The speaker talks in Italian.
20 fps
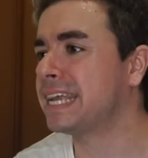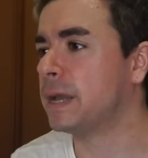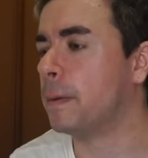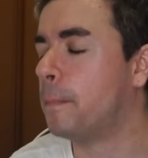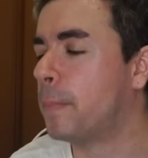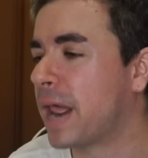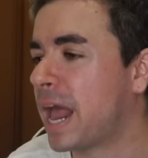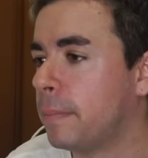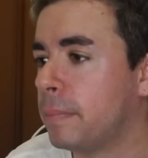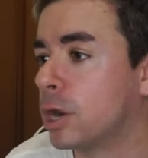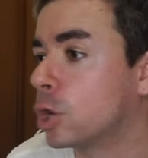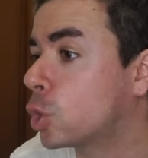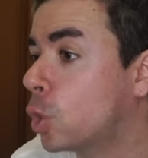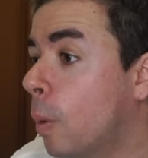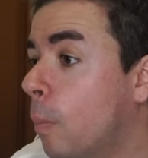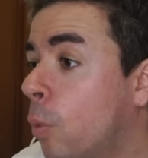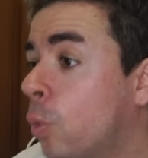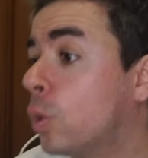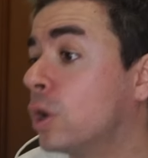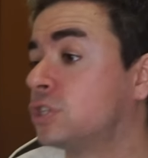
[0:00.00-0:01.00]
che Bremer
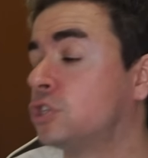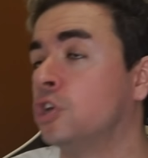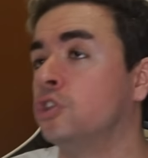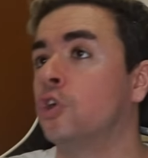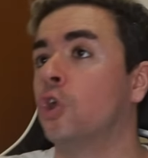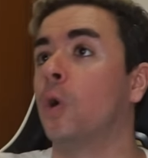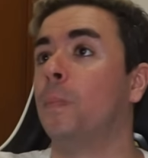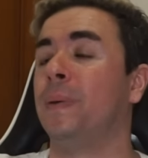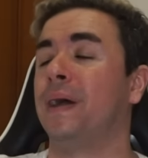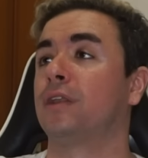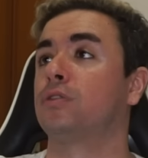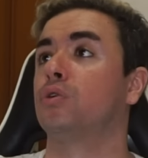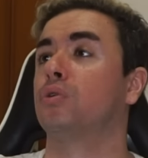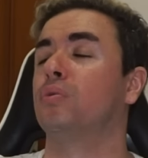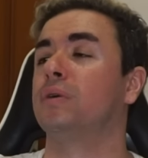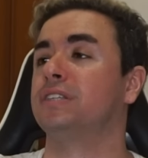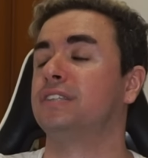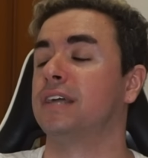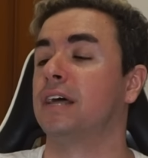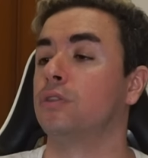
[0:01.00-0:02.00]
comunque se non lo perdo
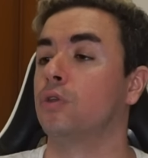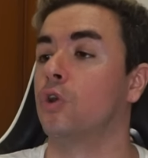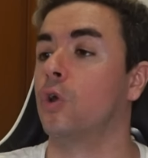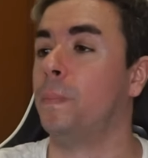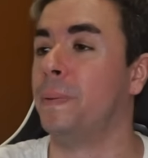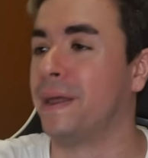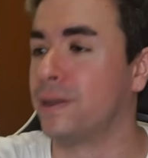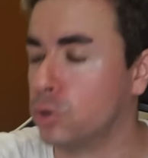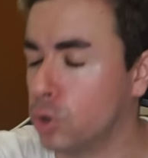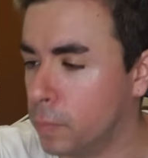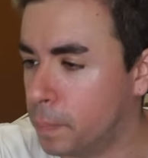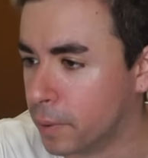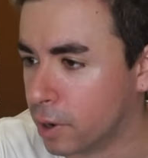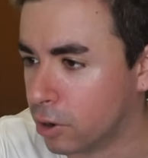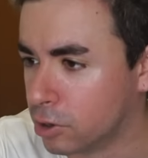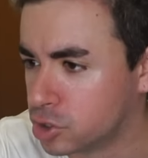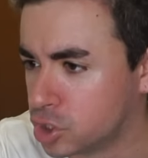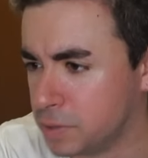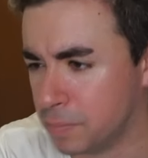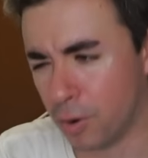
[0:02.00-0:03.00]
quest'anno lo perdo il
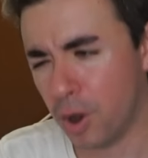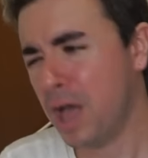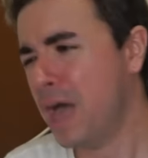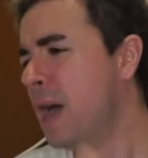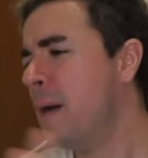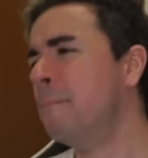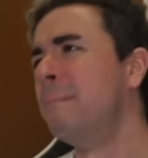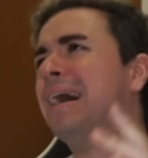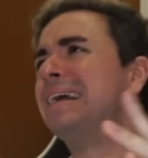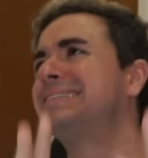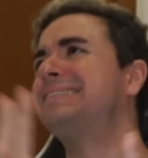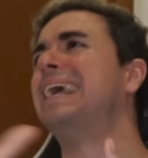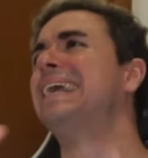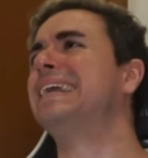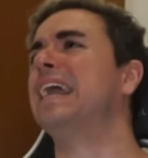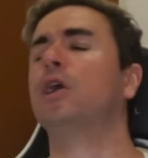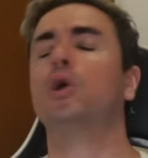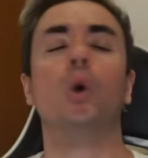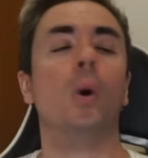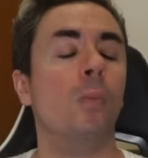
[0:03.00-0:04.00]
prossimo ma sai
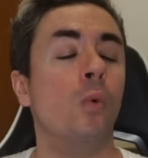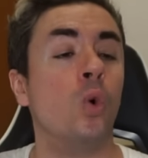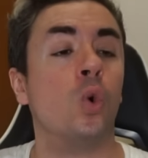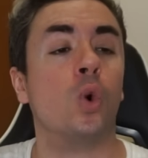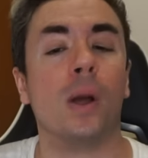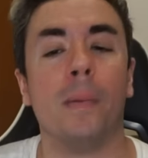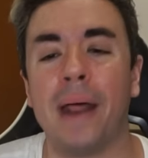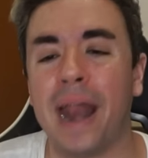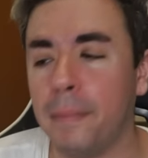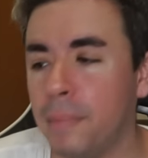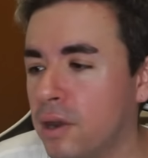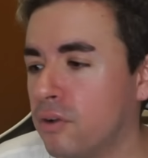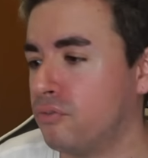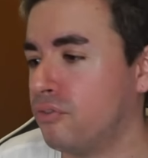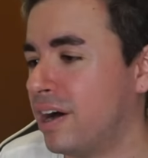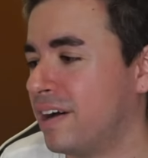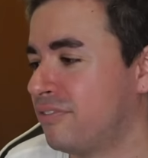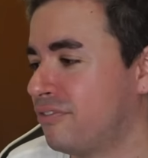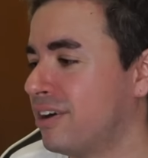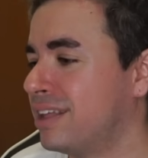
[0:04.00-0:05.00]
che comunque Bremer
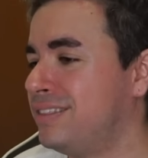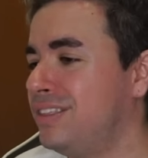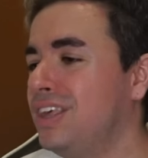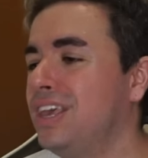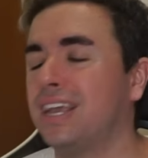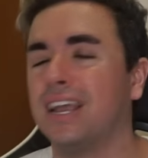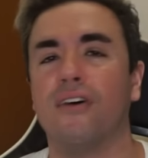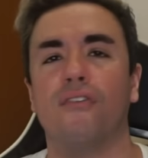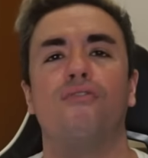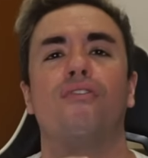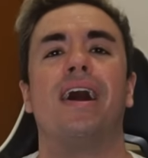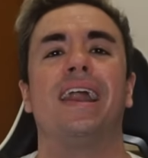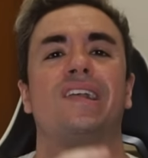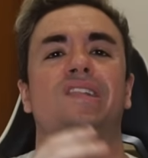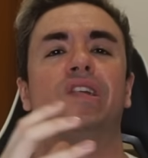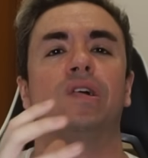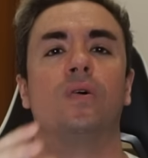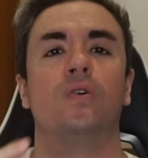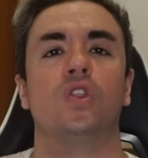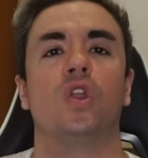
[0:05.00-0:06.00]
fa fatica a fare
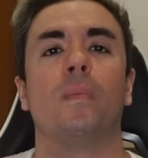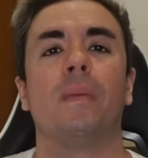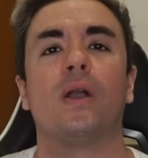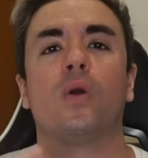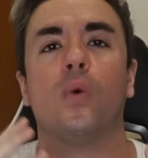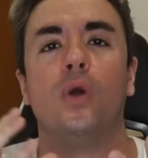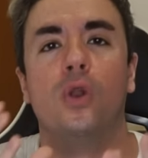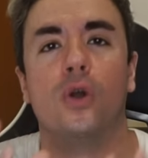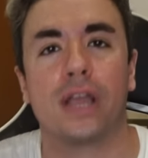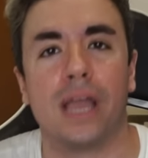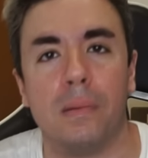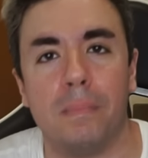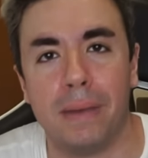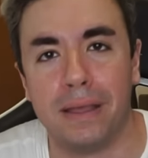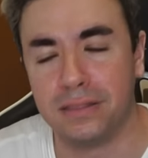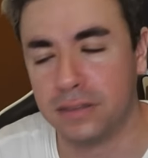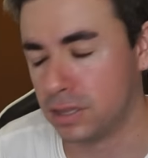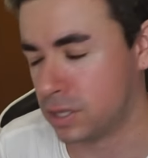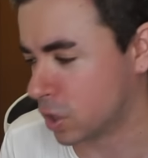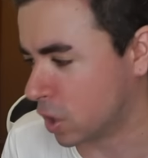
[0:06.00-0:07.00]
secondo me quello che ha in
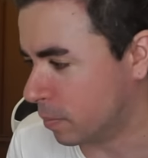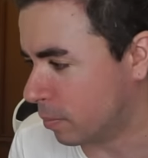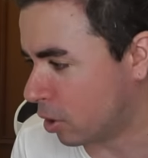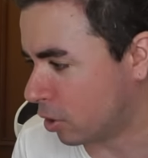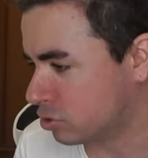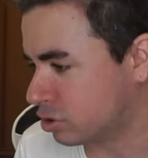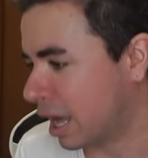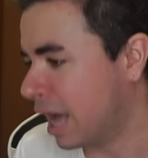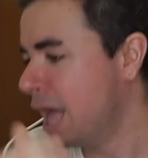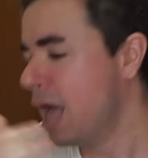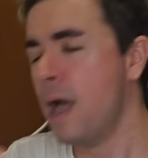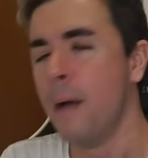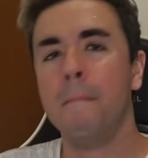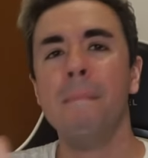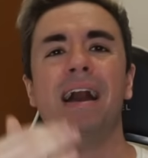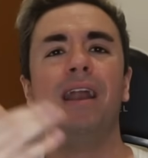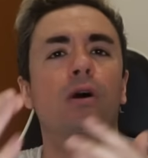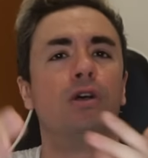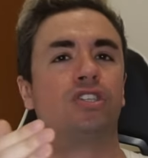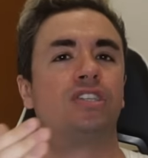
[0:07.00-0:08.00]
mente Tiago Motta
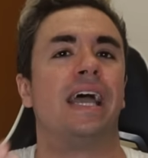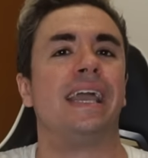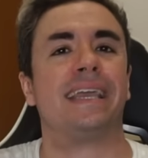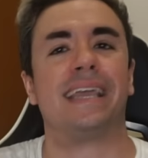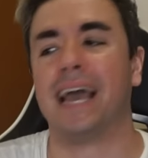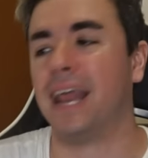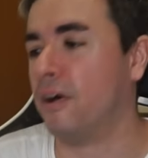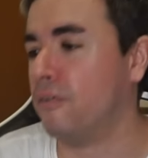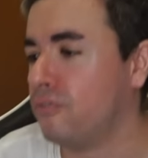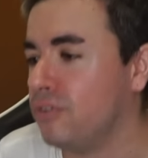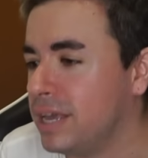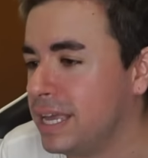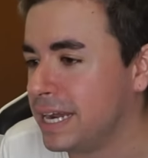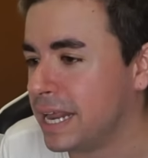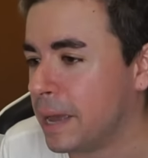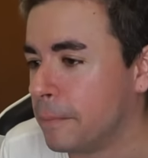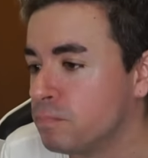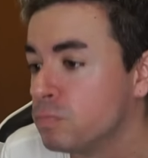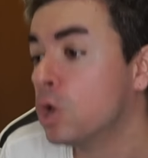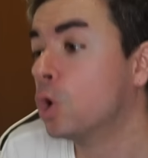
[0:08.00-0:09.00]
ma lo sai che alla fine